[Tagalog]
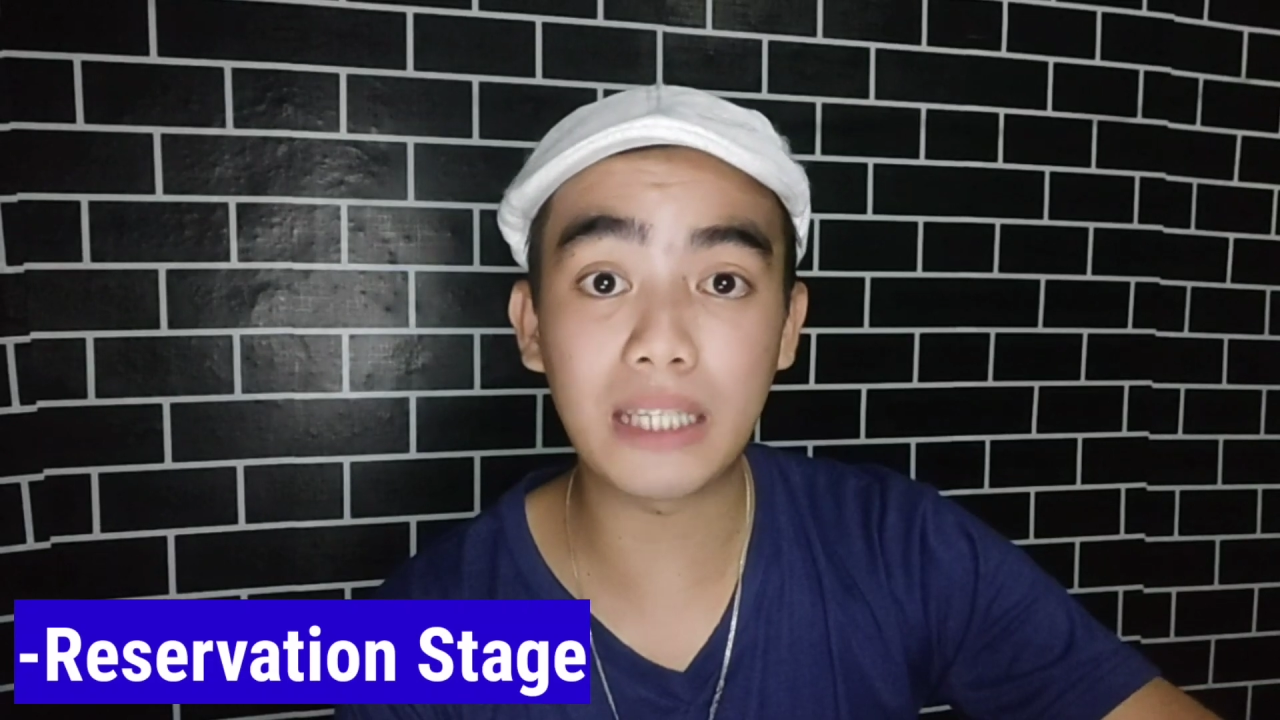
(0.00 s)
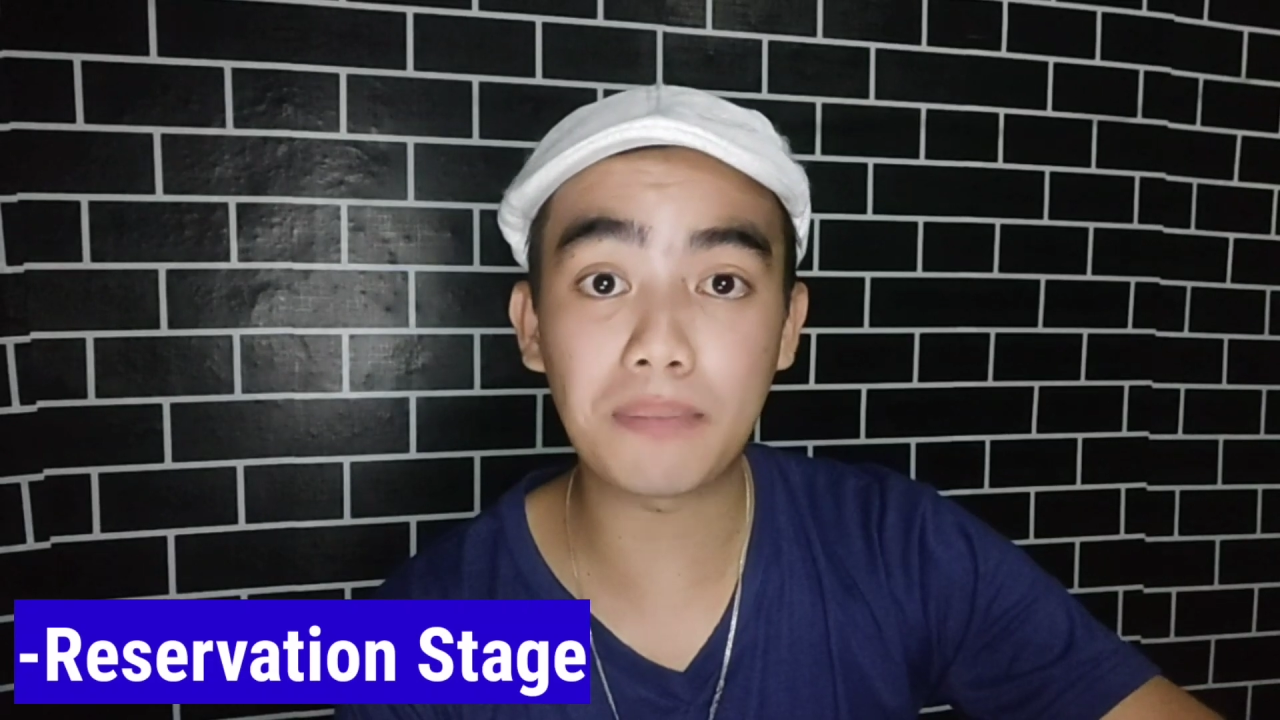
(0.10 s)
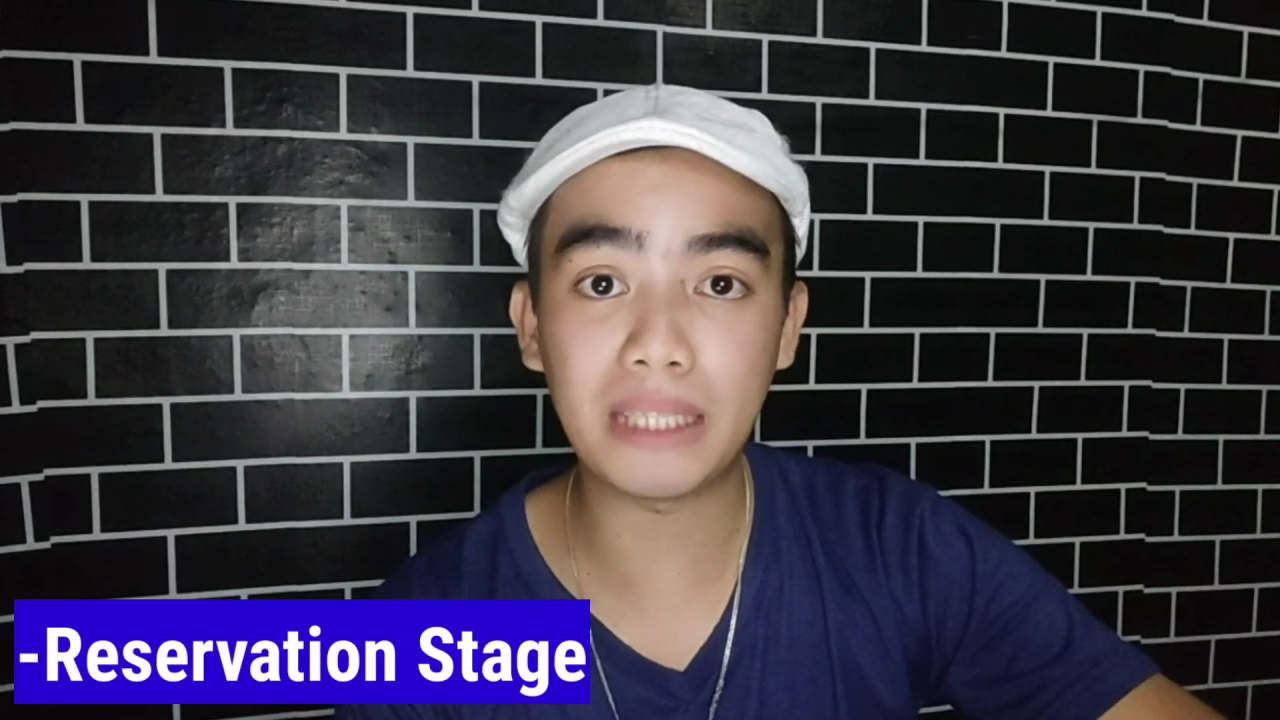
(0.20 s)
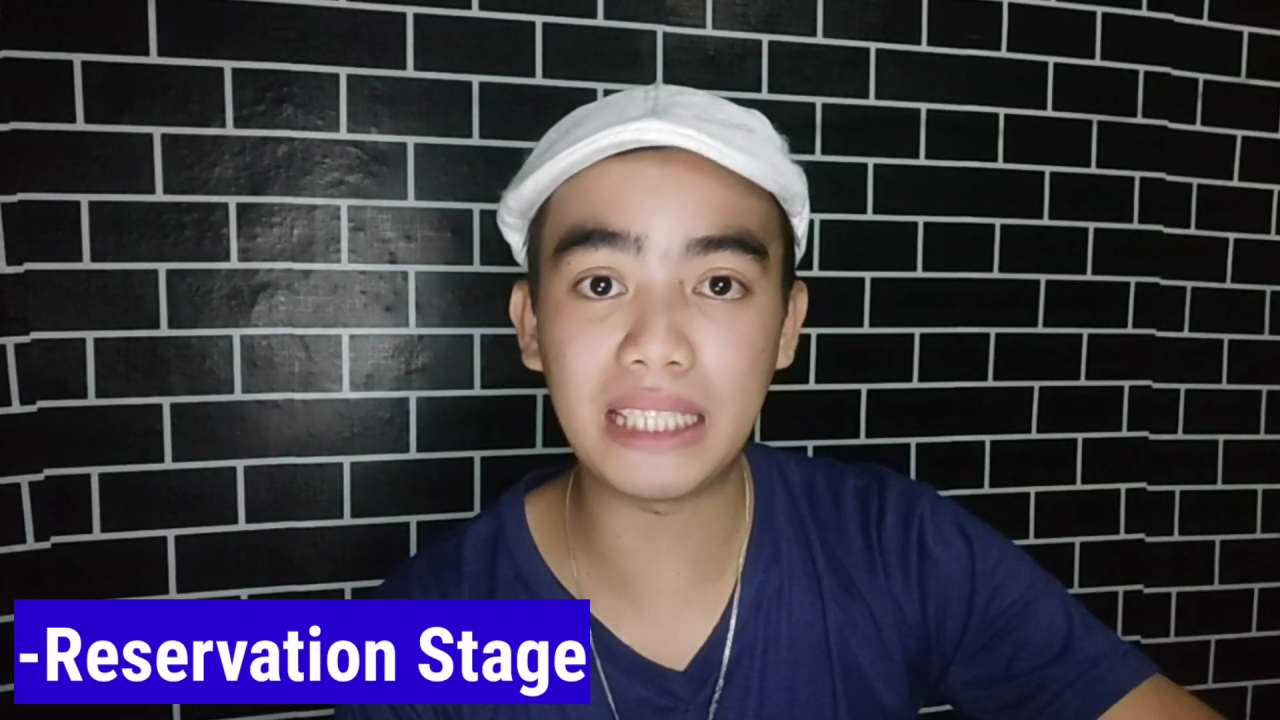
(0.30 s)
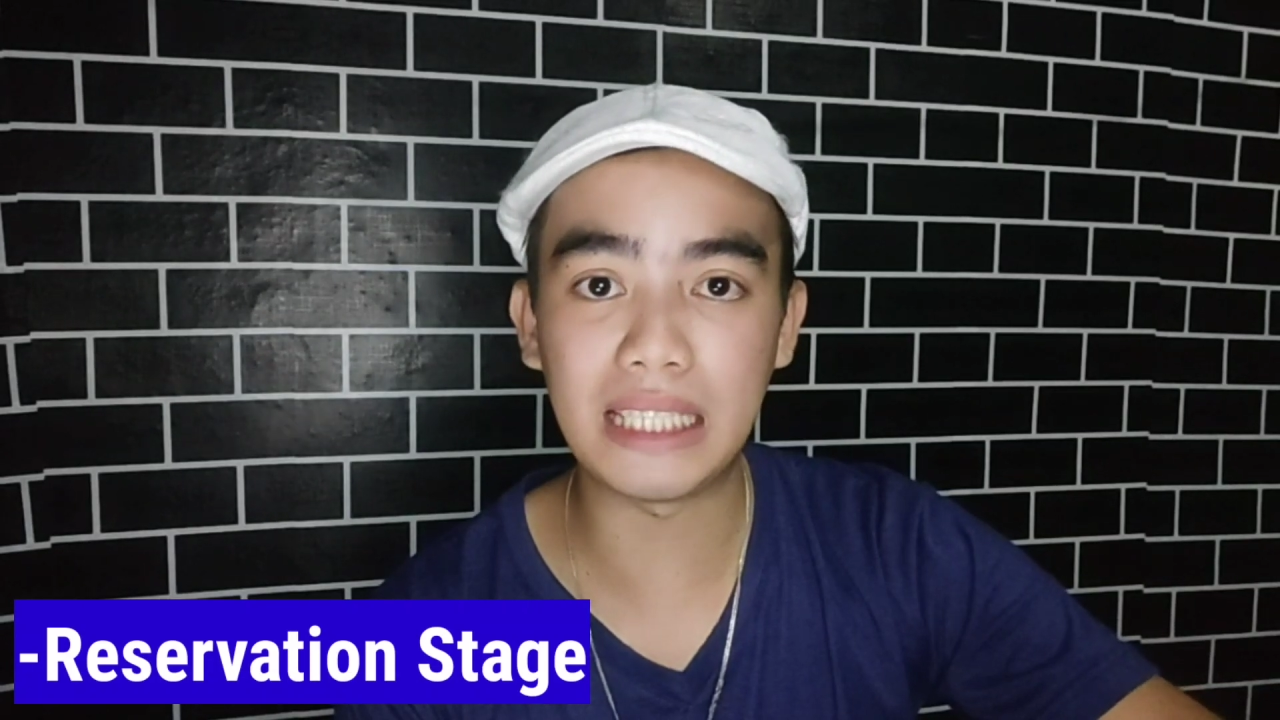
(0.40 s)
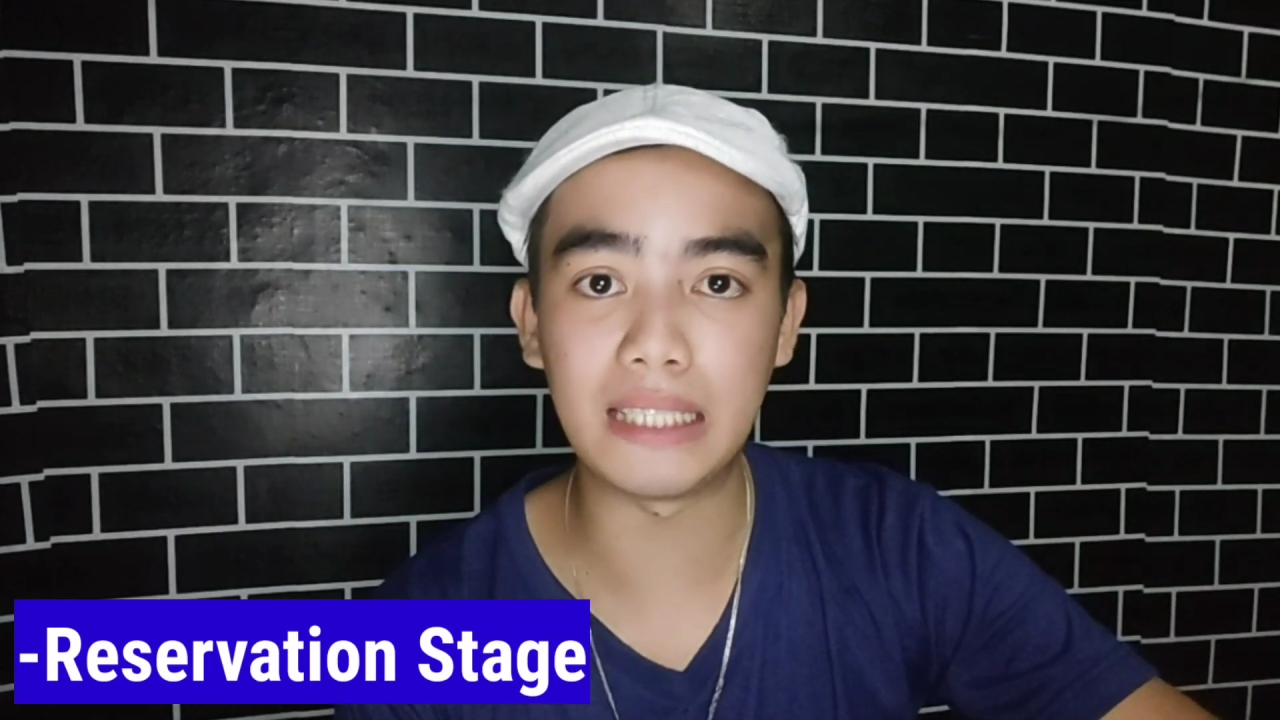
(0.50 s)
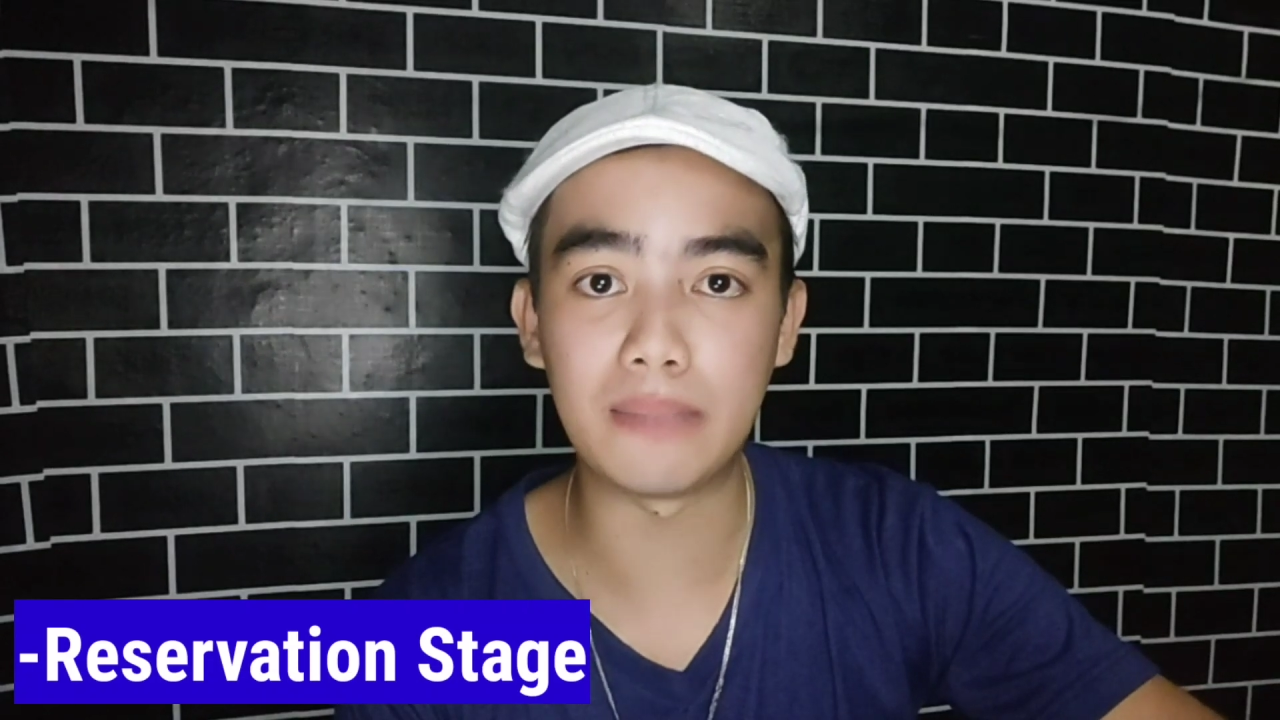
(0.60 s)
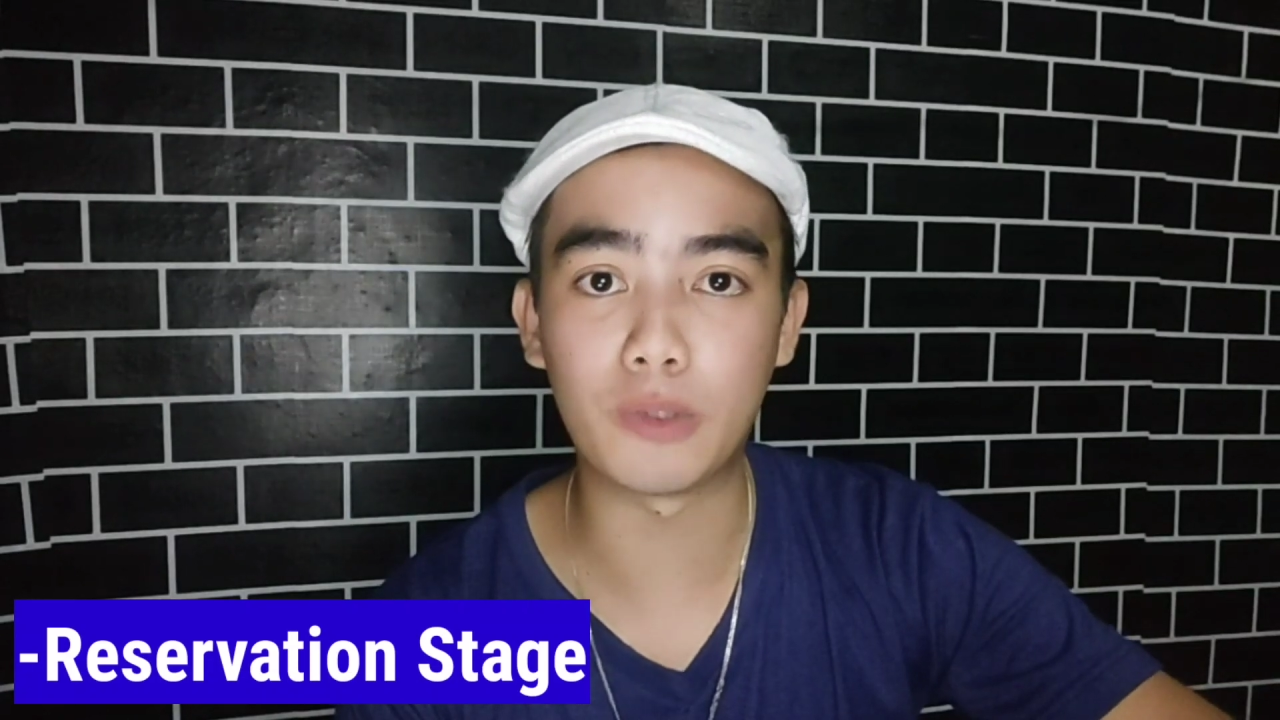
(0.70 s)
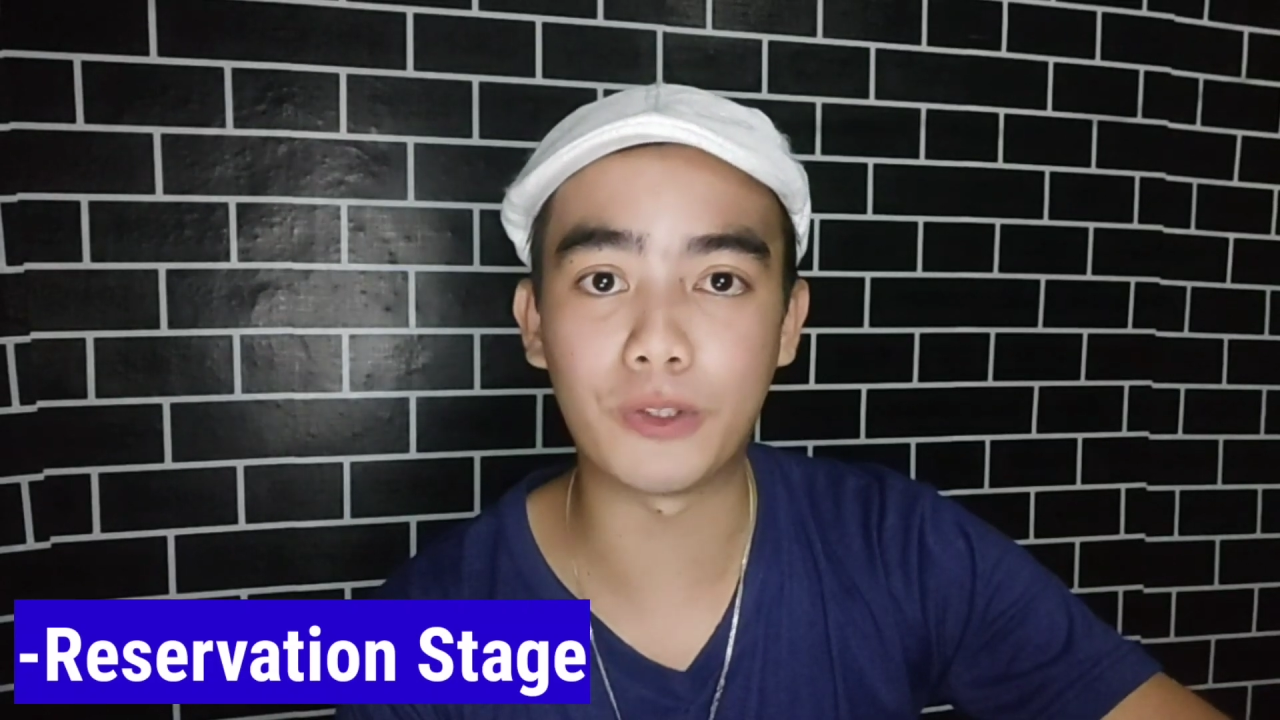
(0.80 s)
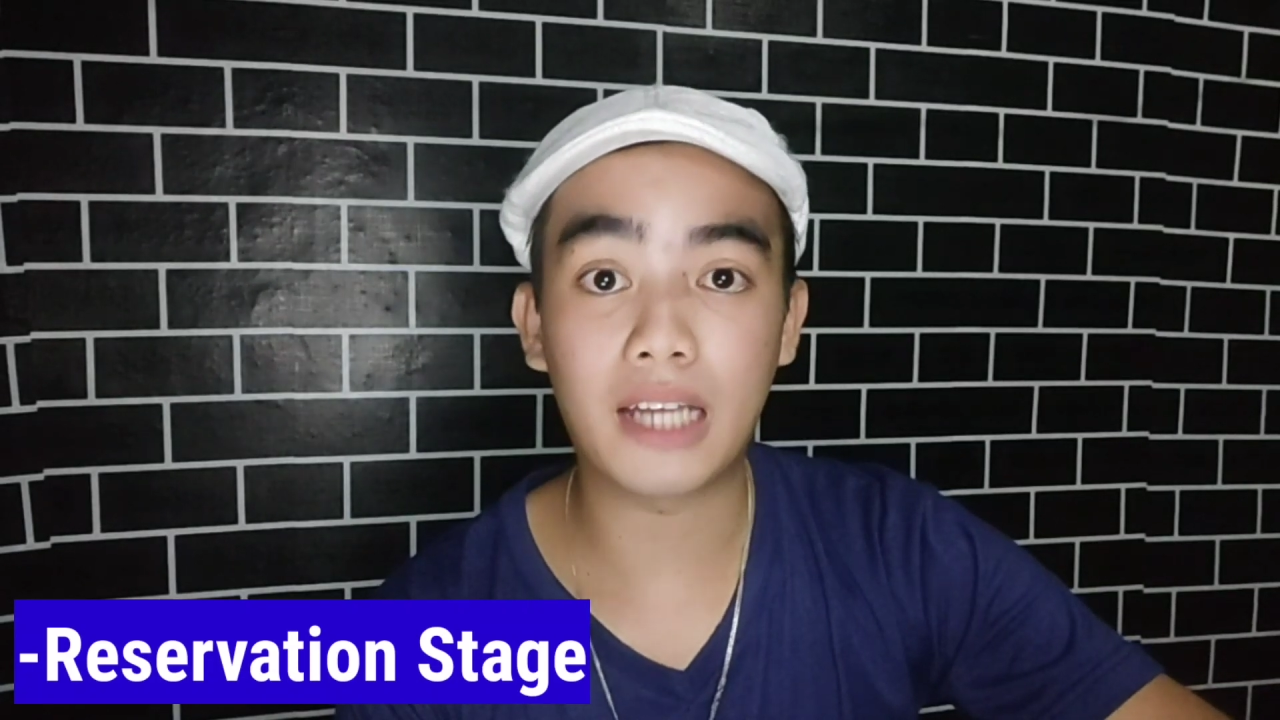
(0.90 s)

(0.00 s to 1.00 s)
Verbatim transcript: na pinili mo